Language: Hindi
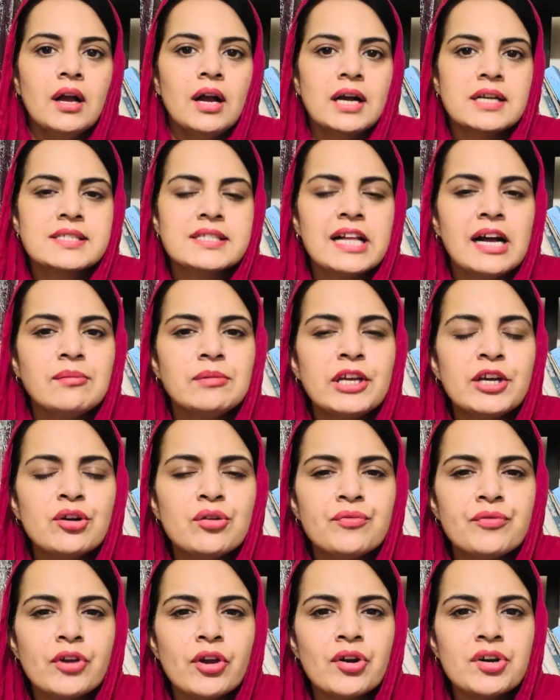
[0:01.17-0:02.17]
असलम
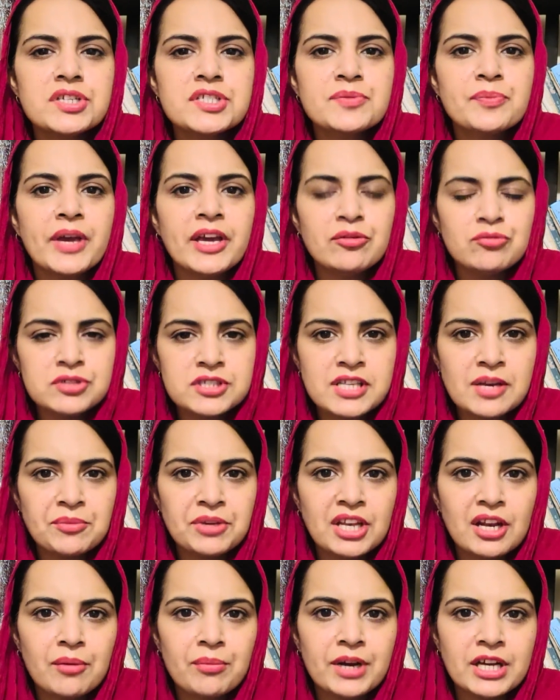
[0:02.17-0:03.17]
व्यूअर्स मैं हूं
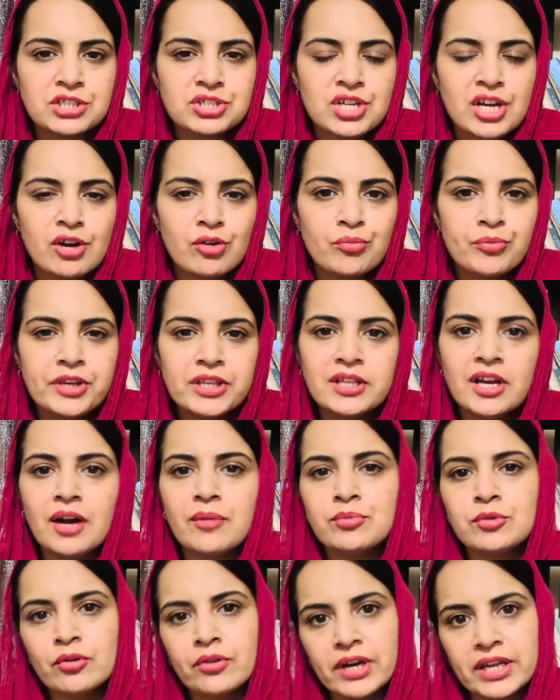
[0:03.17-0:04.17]
समीना पाशा उम्मीद है
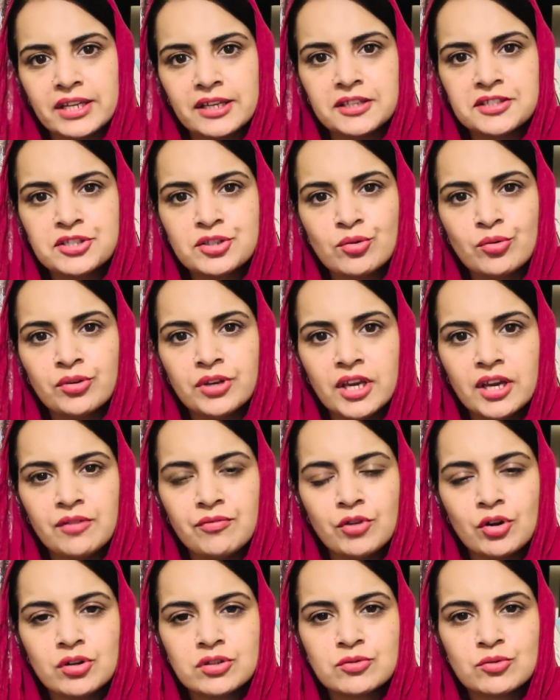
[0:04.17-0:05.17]
आप लोग खैरियत से होंगे
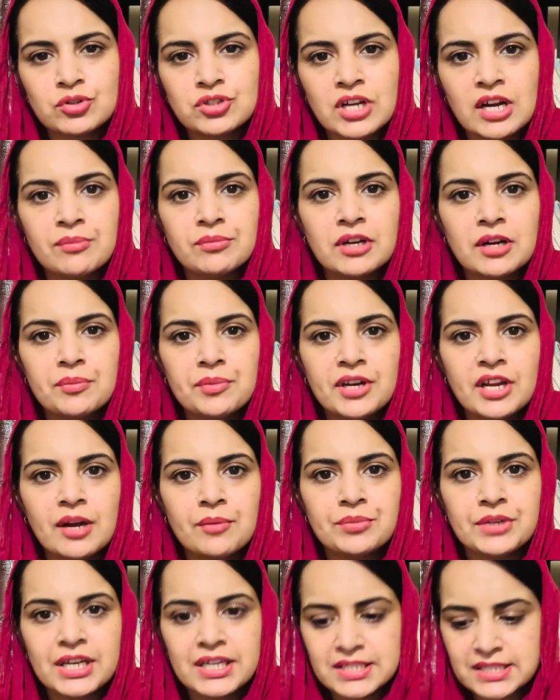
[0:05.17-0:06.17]
व्यूअर्स कुछ अहम खबरें
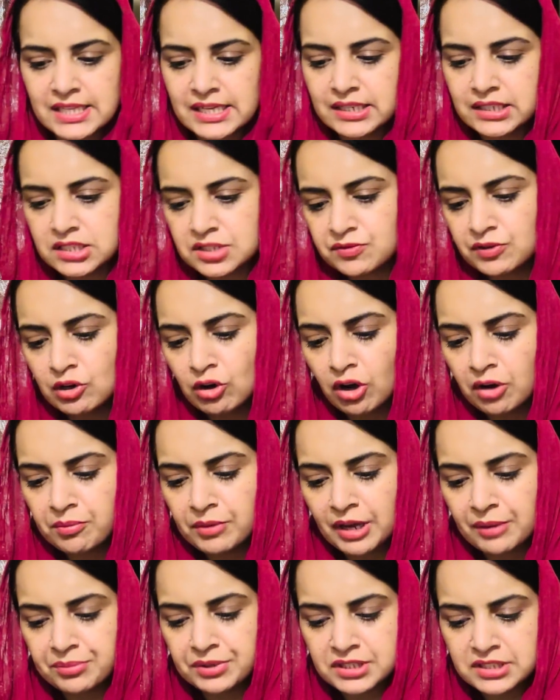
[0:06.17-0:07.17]
अपडेट्स लेकर इस व्लॉग में
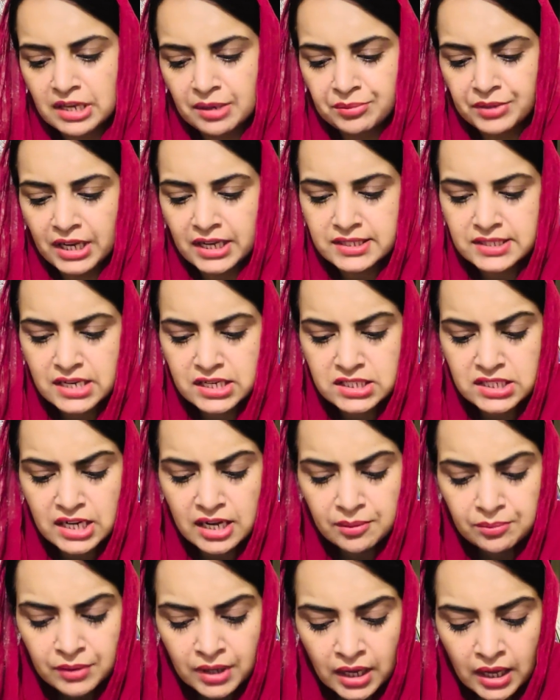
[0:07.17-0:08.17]
आपके सामने हाजिर हैं
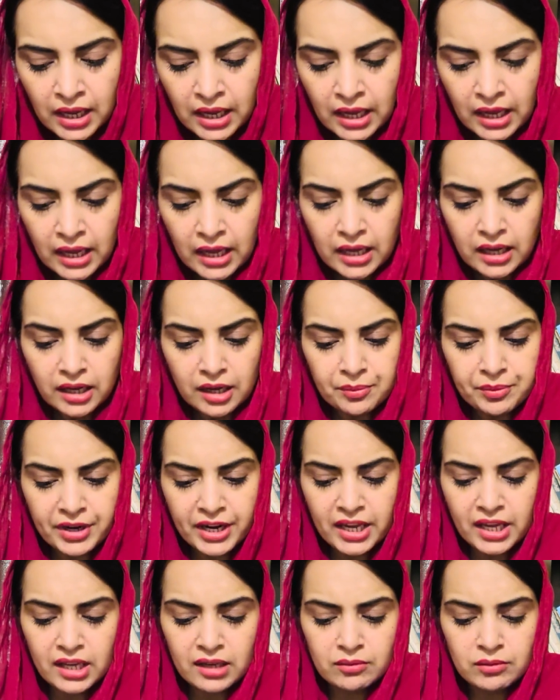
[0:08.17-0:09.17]
जनाब
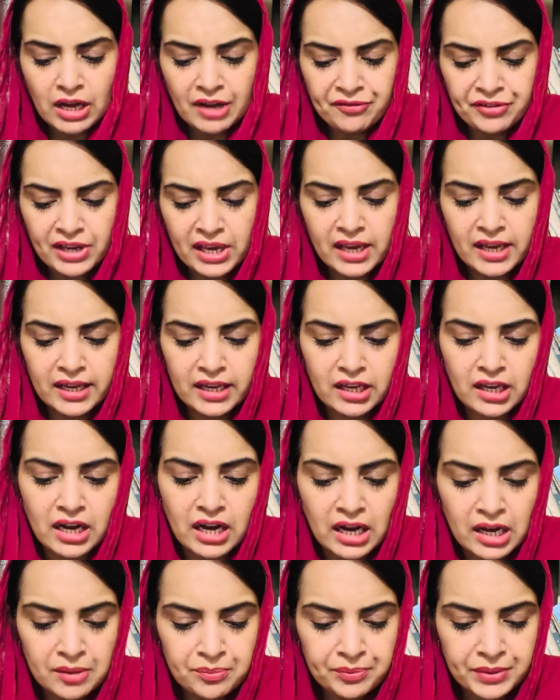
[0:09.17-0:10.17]
खबरें काफ़ी हैं
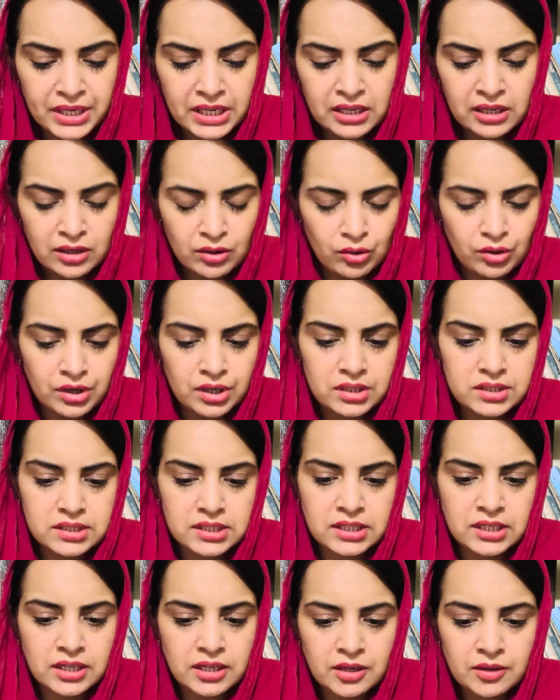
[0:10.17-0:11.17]
अहम भी और
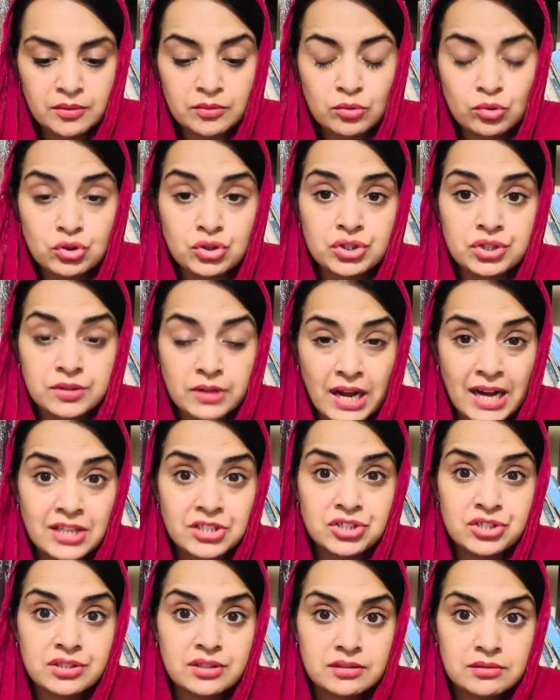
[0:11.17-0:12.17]
कुछ
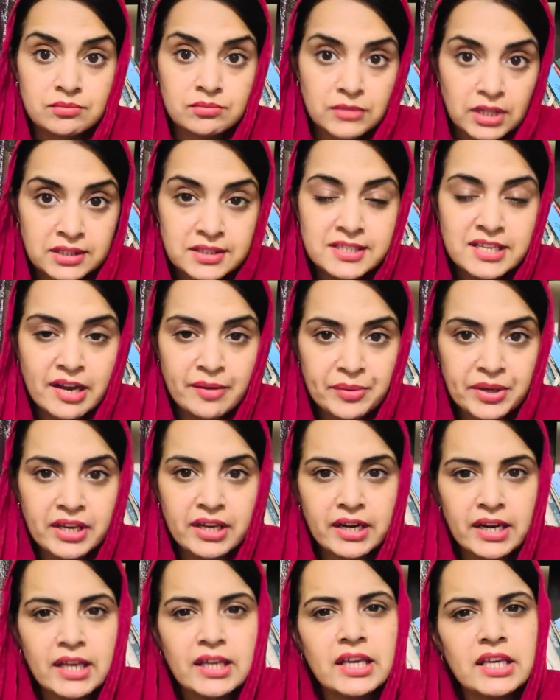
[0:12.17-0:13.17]
आज तजिया भी
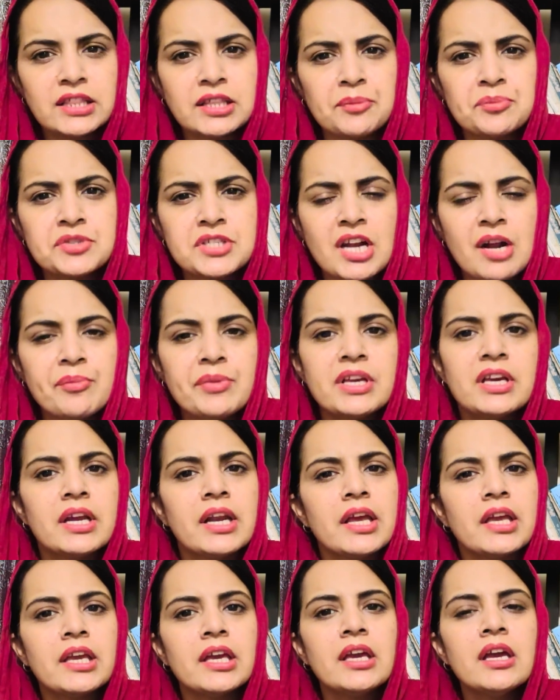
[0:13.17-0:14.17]
करेंगे तबसरा भी
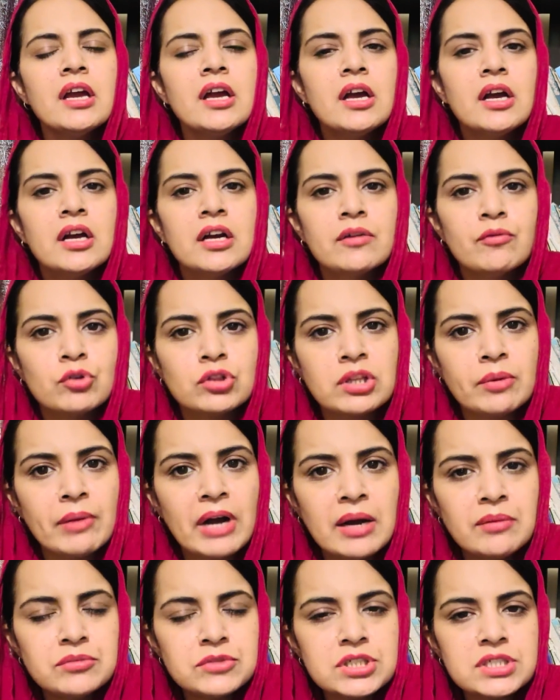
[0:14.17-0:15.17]
करेंगे वो
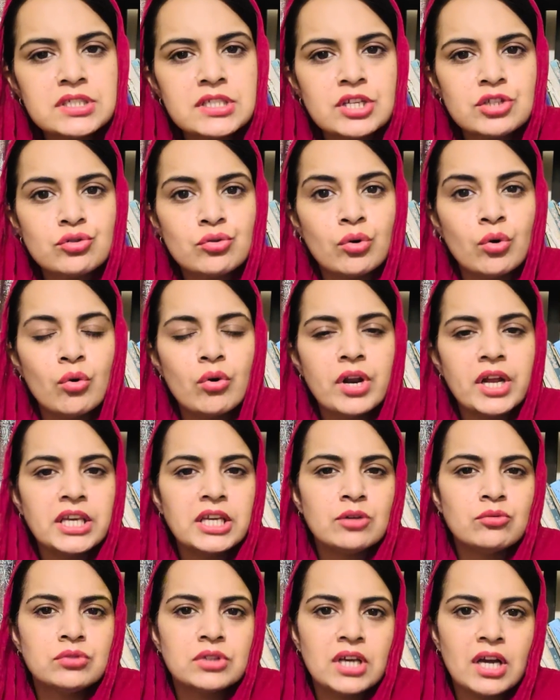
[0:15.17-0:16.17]
तमाम चीज़ें जो हो रही
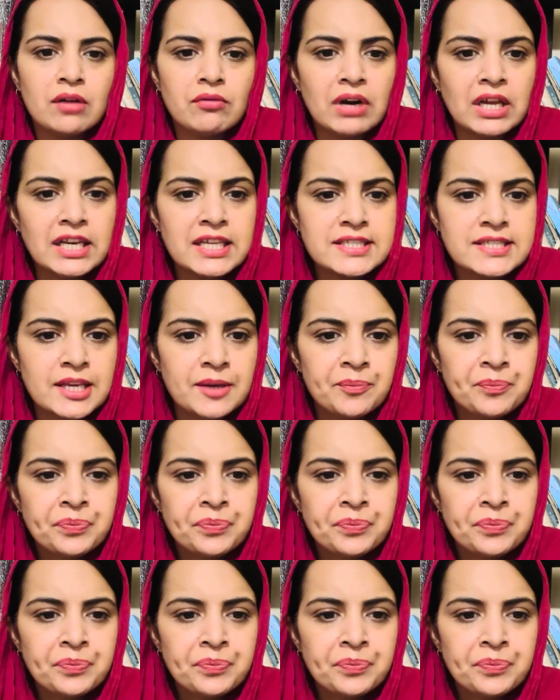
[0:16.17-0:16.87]
हैं उनके हवाले से